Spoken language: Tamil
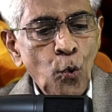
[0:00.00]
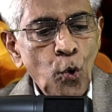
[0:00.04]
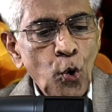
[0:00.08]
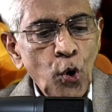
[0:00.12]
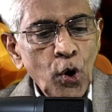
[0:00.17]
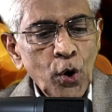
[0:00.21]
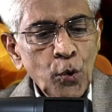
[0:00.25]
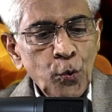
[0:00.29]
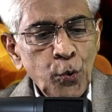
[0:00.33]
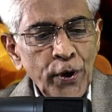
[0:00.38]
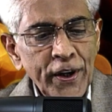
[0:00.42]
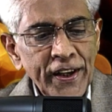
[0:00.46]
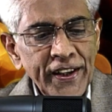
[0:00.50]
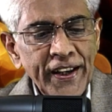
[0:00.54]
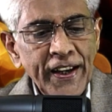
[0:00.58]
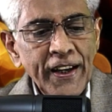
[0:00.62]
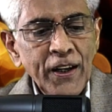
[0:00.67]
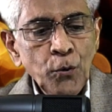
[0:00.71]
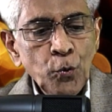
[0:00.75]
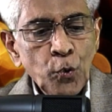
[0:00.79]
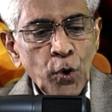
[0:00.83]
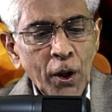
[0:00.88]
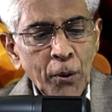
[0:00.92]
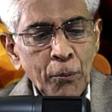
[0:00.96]
ஓர்
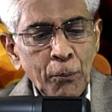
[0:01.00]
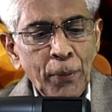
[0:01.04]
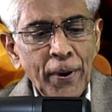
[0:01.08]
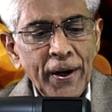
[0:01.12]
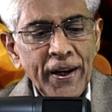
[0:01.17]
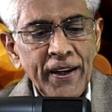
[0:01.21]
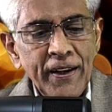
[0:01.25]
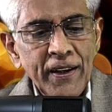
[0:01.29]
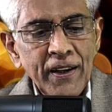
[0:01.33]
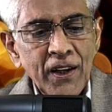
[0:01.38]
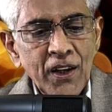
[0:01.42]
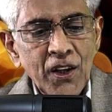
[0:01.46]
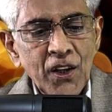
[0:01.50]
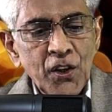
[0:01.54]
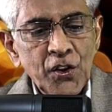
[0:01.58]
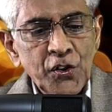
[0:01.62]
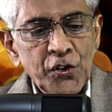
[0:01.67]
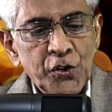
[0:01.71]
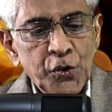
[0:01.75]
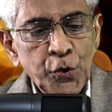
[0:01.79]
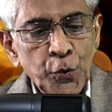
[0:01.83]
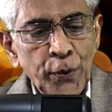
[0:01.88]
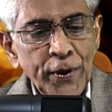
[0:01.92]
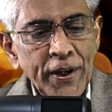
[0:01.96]
உயிரின் உடம்பை
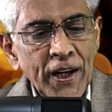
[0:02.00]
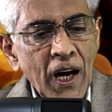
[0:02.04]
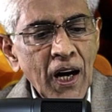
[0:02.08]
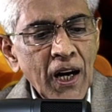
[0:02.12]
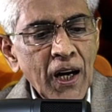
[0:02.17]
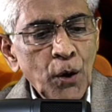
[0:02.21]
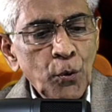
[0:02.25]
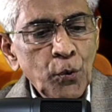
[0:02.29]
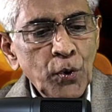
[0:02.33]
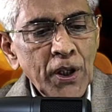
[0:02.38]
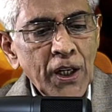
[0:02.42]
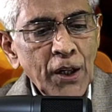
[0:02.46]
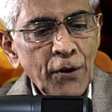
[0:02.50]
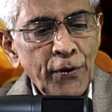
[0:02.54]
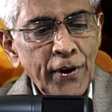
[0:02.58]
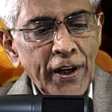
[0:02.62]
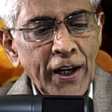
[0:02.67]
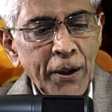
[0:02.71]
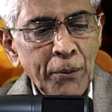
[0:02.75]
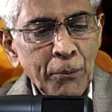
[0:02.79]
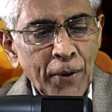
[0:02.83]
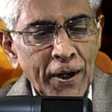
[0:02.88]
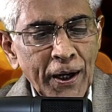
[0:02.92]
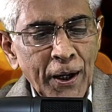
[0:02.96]
சுவையாக
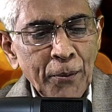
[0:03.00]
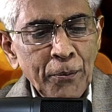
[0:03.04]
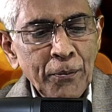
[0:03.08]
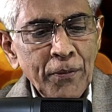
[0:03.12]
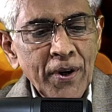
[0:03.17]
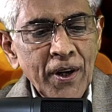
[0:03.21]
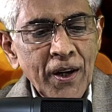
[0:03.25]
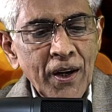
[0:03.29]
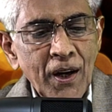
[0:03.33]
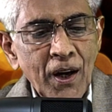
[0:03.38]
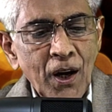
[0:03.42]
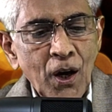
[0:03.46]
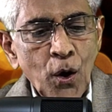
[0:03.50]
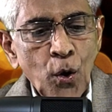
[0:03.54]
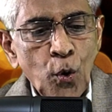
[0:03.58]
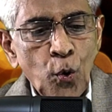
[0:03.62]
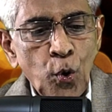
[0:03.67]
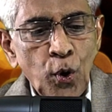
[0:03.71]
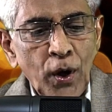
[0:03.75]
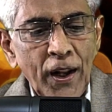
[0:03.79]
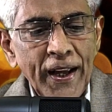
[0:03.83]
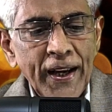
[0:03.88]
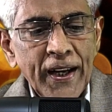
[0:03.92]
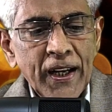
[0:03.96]
உண்டவரின் மனம்
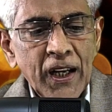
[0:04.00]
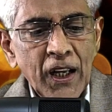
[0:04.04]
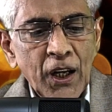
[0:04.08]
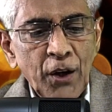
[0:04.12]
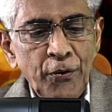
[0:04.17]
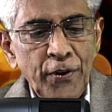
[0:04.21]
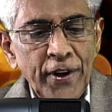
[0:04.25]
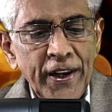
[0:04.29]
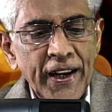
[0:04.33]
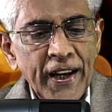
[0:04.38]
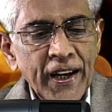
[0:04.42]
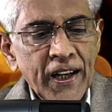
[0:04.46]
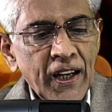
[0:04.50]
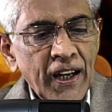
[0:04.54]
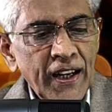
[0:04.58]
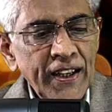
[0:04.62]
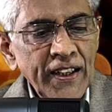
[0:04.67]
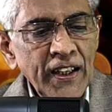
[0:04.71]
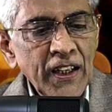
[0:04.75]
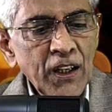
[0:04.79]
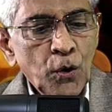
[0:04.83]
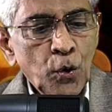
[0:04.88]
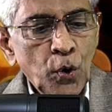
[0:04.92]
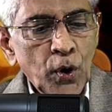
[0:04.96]
கொலைக்கருவையை
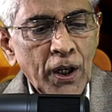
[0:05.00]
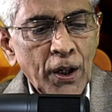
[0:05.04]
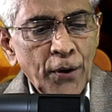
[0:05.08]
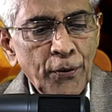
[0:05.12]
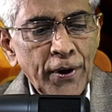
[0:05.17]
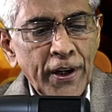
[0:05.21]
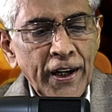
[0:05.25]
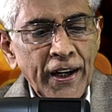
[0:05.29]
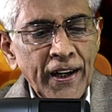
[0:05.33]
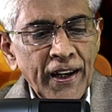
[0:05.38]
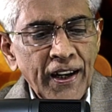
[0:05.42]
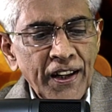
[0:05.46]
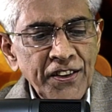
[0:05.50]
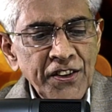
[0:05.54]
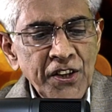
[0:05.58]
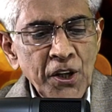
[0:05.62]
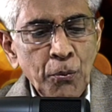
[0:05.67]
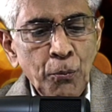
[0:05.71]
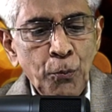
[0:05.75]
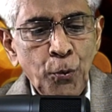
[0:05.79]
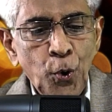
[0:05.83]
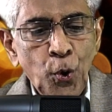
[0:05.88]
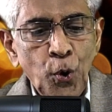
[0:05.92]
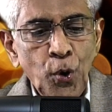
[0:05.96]
கையில் கொண்டவரின்
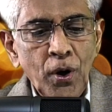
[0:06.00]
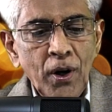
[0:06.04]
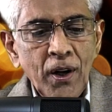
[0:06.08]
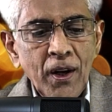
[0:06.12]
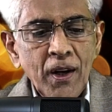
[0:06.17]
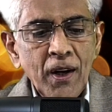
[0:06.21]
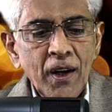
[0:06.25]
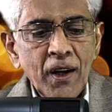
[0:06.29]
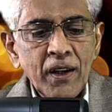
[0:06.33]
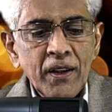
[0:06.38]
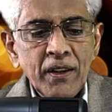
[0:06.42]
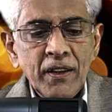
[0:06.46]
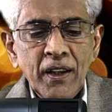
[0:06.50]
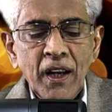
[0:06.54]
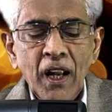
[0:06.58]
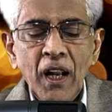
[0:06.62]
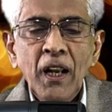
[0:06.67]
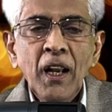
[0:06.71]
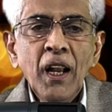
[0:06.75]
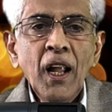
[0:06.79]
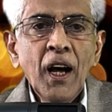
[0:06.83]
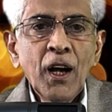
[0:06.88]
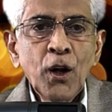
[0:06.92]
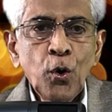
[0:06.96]
நெஞ்சம் போல்
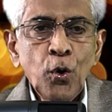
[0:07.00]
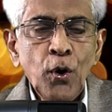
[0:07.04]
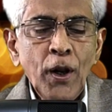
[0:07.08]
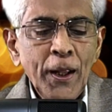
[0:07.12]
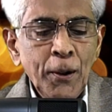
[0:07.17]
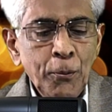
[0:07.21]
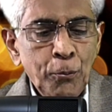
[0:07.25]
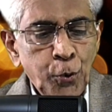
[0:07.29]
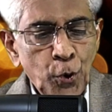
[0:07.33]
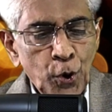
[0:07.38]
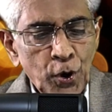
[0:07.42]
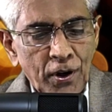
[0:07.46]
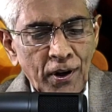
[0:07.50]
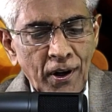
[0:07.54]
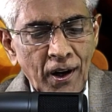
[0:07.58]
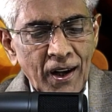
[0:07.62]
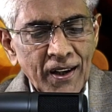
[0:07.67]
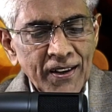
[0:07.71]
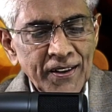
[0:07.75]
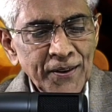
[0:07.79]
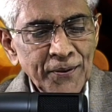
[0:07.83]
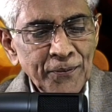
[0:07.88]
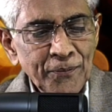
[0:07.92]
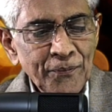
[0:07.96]
நல்ல அருளை
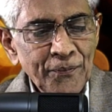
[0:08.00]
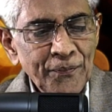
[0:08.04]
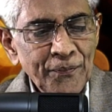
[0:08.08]
போற்றாது